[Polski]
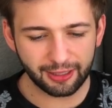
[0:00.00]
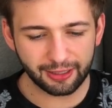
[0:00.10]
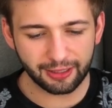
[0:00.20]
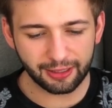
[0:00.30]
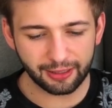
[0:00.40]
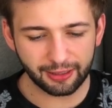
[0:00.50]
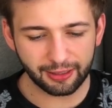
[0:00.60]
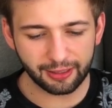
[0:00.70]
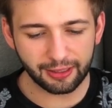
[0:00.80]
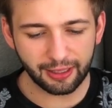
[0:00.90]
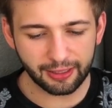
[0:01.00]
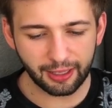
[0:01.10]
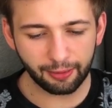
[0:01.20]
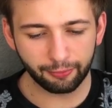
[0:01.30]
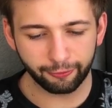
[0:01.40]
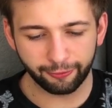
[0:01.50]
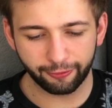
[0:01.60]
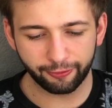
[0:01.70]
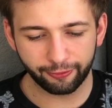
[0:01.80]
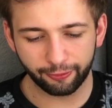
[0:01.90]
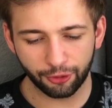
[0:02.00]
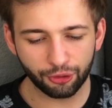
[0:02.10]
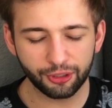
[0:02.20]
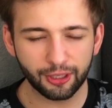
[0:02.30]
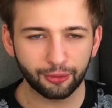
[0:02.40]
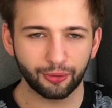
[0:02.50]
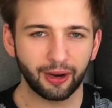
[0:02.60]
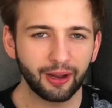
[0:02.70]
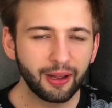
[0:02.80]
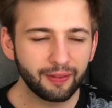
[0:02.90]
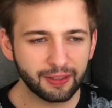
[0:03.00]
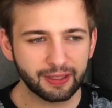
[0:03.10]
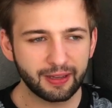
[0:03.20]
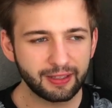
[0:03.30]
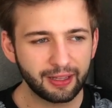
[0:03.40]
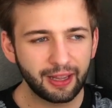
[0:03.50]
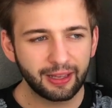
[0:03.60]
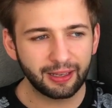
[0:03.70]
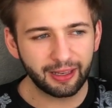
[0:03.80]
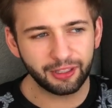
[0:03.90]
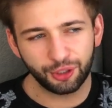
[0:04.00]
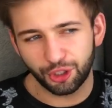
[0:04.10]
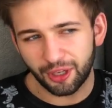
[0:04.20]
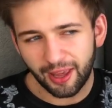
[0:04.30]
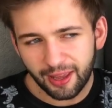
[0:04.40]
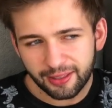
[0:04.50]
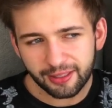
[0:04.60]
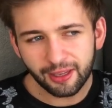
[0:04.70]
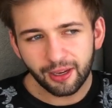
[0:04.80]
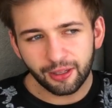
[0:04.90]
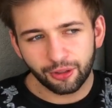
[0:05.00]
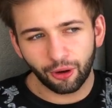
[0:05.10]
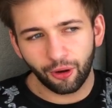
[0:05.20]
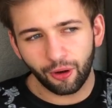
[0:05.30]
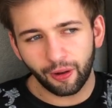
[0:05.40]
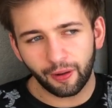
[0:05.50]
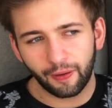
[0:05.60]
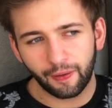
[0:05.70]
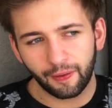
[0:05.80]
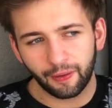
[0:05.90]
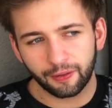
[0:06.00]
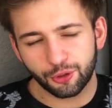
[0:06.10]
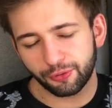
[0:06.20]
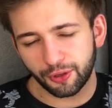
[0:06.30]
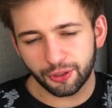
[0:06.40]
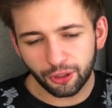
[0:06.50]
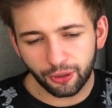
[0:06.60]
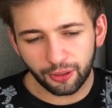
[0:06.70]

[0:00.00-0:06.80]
z, z dzieckiem w książce, która w zasadzie dla dzieci nie jest, to e, czy w historii,